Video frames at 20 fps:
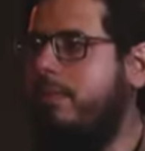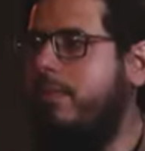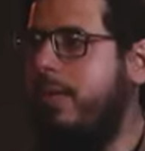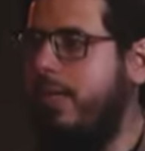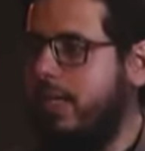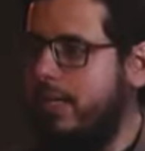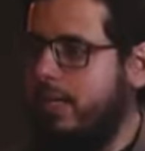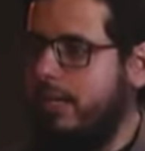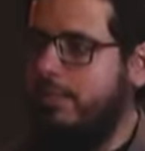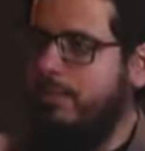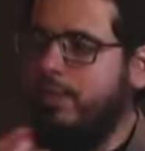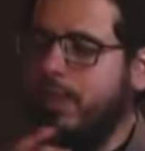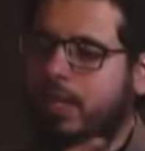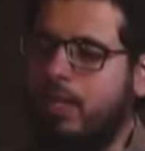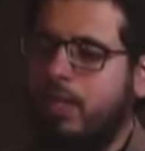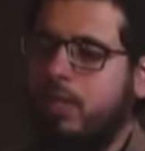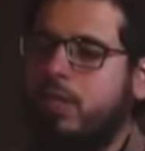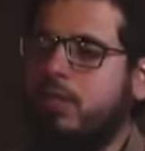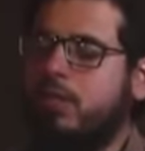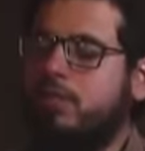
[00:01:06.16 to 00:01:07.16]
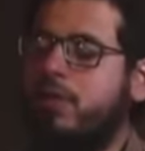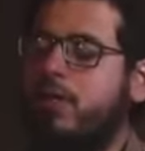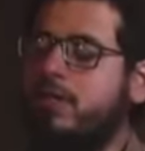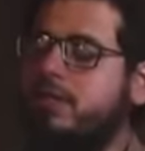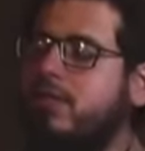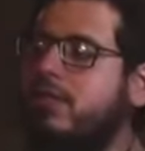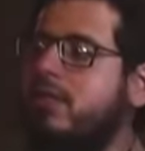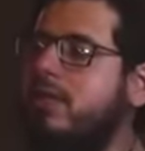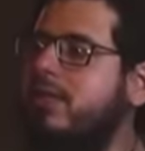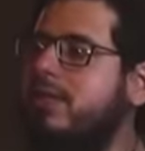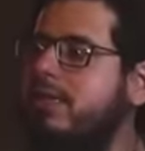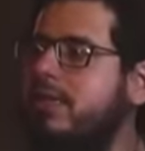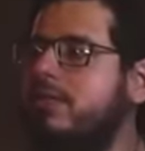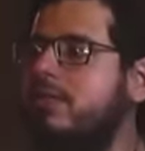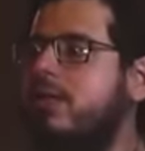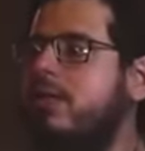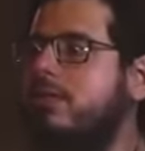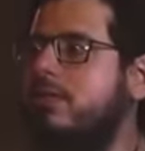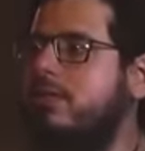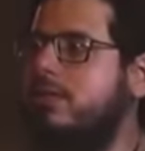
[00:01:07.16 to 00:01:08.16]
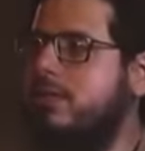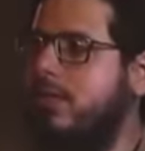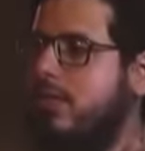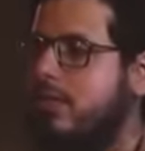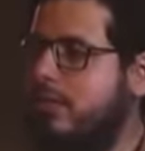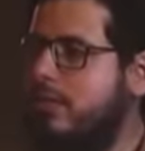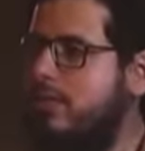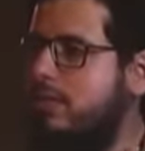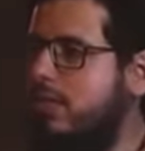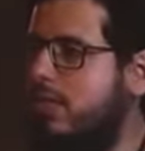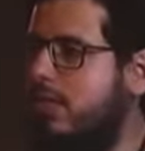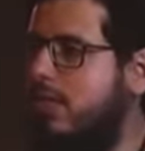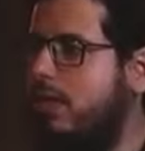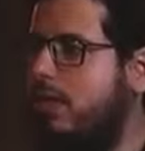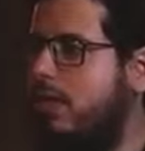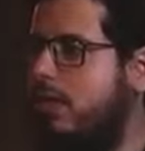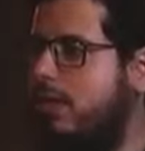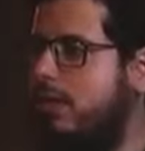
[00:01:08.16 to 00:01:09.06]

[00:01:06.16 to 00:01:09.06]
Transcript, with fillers: में पढ़ें तो हज़रत खतीजा का जो स्टेटस था